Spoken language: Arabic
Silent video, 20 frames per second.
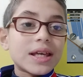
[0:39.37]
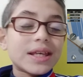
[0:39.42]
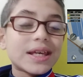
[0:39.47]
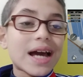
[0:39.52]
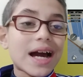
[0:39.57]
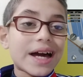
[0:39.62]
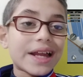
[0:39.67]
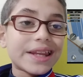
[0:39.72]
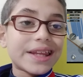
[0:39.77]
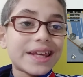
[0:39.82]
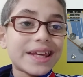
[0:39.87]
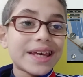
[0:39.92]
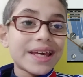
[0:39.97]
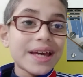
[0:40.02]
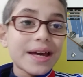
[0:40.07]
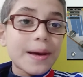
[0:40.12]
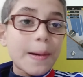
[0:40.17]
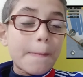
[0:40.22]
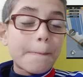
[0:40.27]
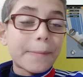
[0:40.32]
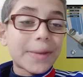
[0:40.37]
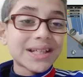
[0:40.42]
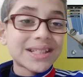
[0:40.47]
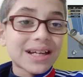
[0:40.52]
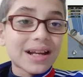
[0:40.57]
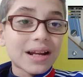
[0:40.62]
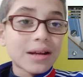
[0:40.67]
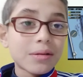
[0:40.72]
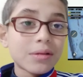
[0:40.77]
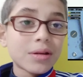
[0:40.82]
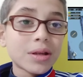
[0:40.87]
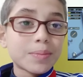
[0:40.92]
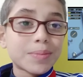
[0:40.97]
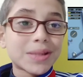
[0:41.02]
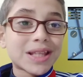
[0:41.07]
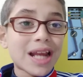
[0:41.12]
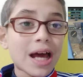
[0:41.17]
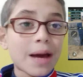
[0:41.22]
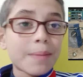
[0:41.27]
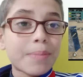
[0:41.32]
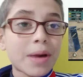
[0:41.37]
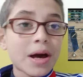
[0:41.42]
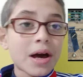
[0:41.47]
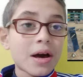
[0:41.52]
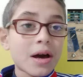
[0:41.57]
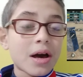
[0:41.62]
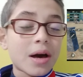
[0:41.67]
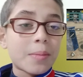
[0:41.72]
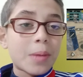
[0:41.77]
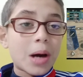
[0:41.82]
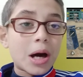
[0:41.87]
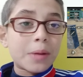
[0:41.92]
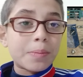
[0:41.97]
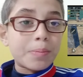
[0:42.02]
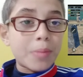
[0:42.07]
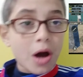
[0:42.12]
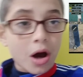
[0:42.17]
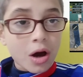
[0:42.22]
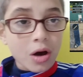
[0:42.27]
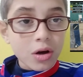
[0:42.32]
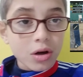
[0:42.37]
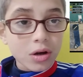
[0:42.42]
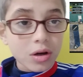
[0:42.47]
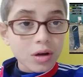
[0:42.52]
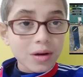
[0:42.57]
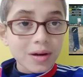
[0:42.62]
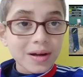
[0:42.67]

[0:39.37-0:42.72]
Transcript: يعني مثلا بتلعب بقى مع أربعة